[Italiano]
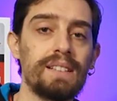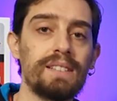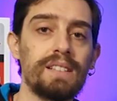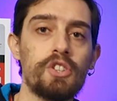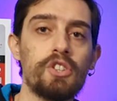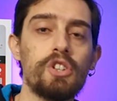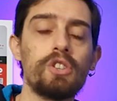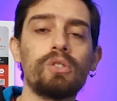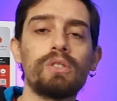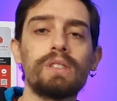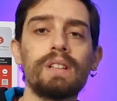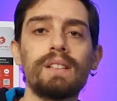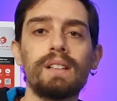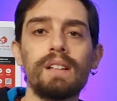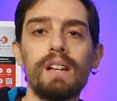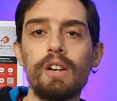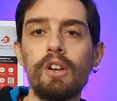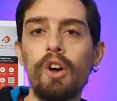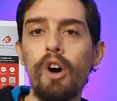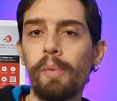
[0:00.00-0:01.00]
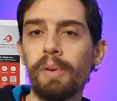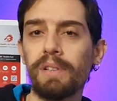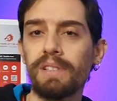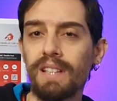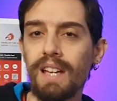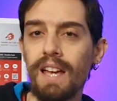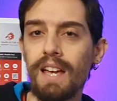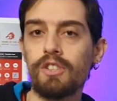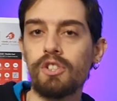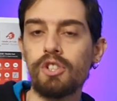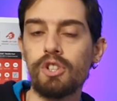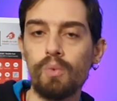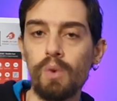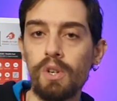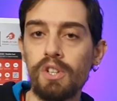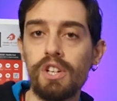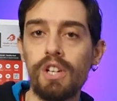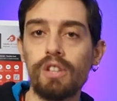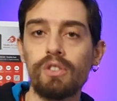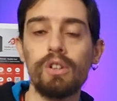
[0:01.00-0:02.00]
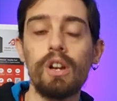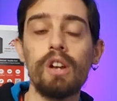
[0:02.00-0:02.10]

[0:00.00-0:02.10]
i 380 nanometri e i 500